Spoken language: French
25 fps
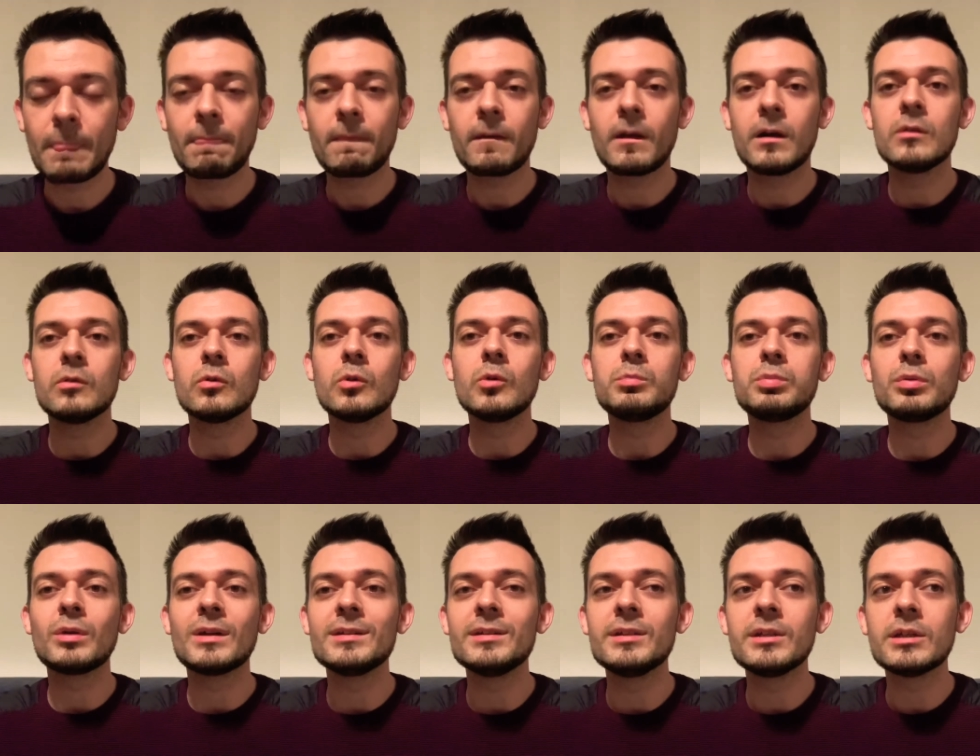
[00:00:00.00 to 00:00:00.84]
Alors on
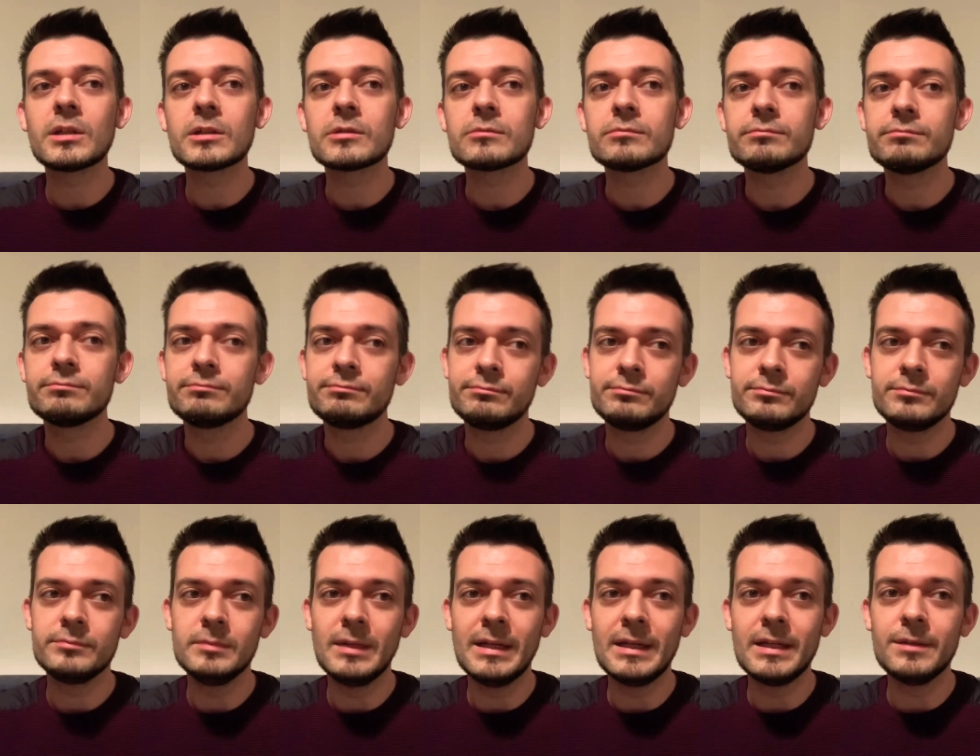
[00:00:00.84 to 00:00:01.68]
pourrait dire,
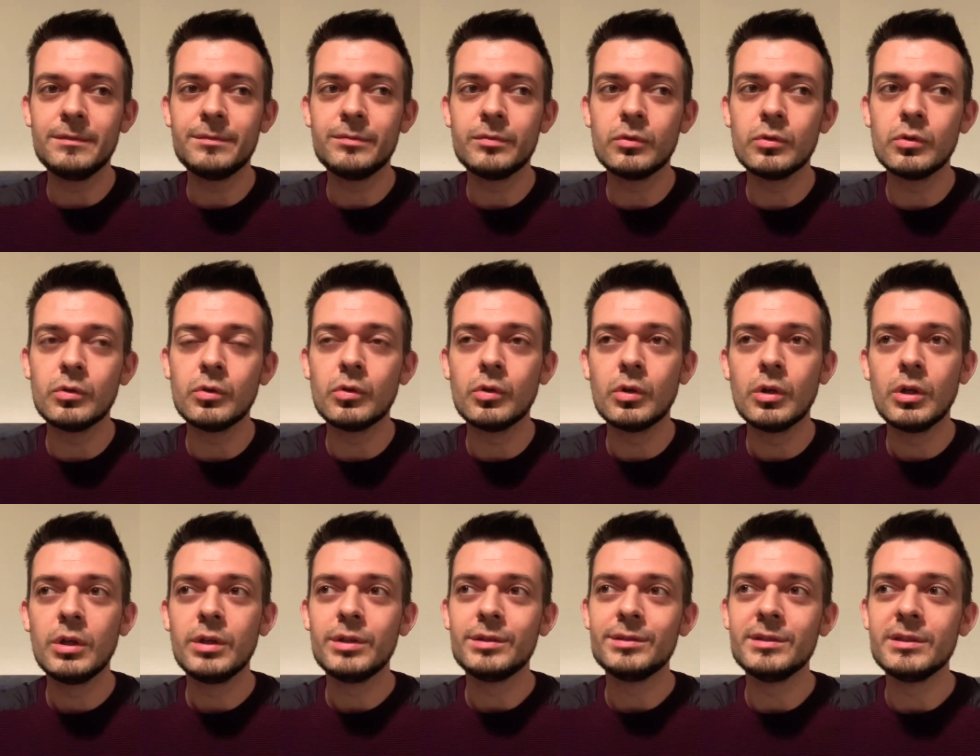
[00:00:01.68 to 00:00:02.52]
bah, il faut,
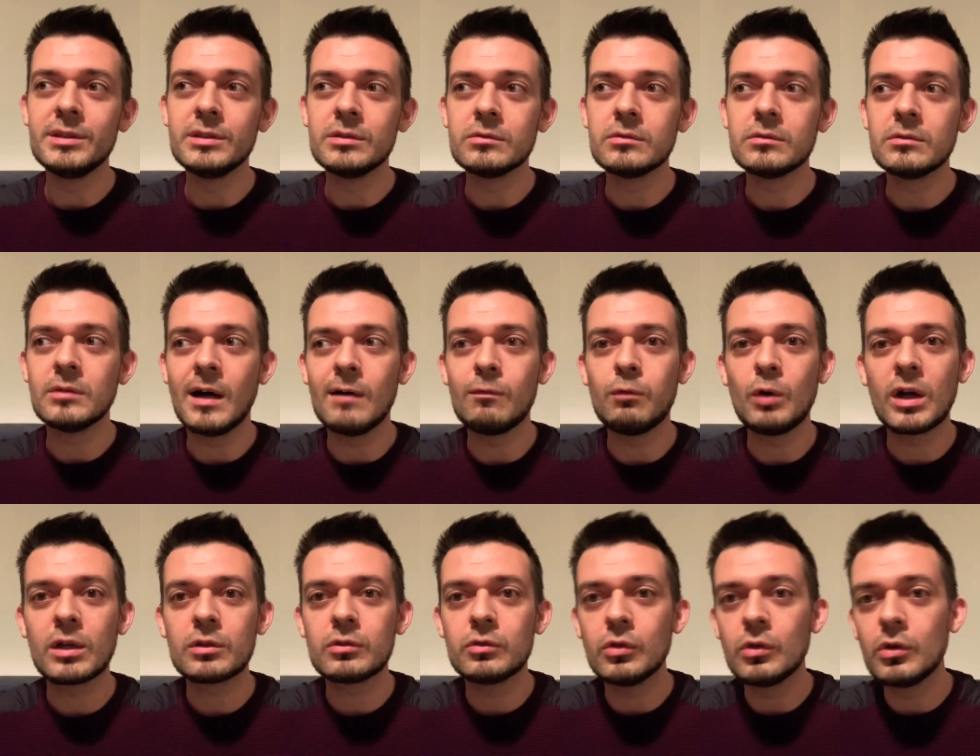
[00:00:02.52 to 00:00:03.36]
disons,
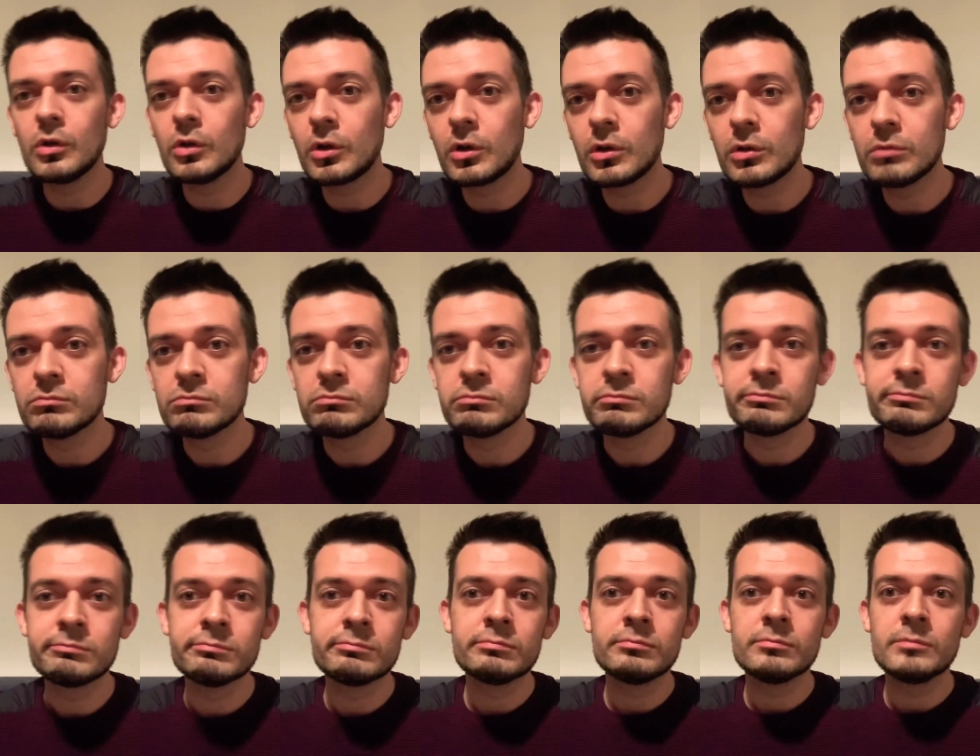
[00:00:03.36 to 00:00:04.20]
avoir tort
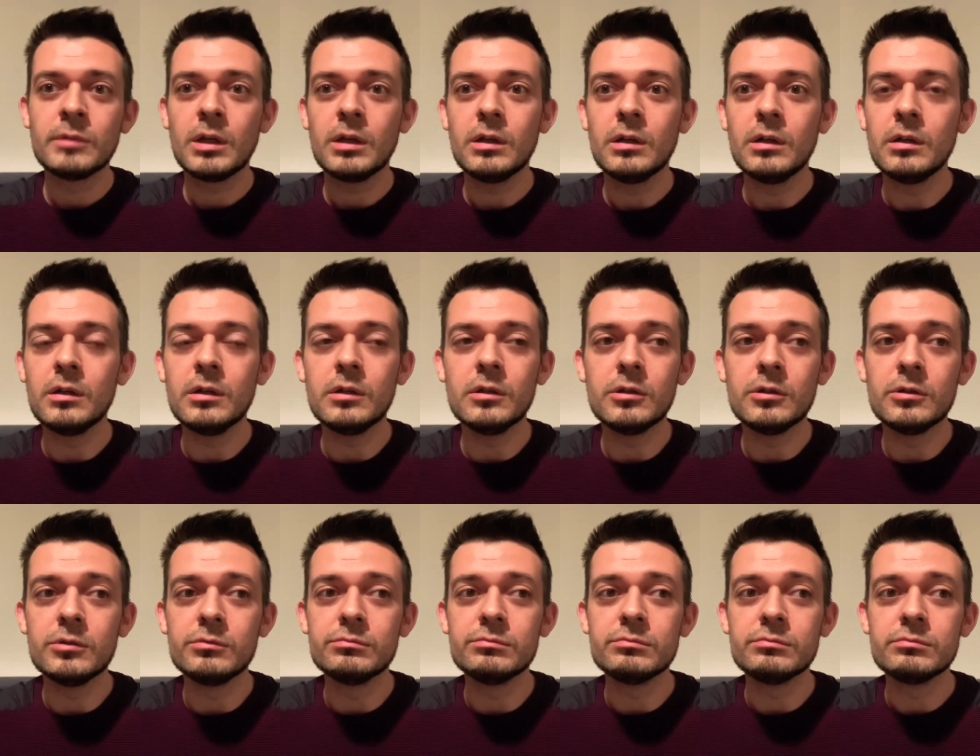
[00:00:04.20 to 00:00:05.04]

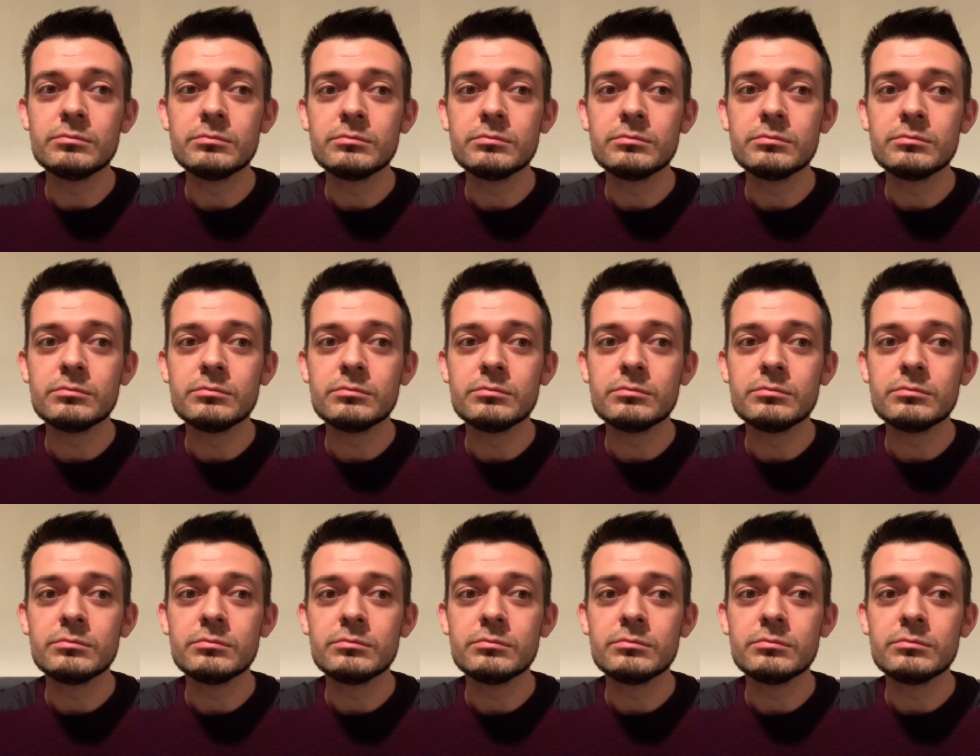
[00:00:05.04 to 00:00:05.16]
49%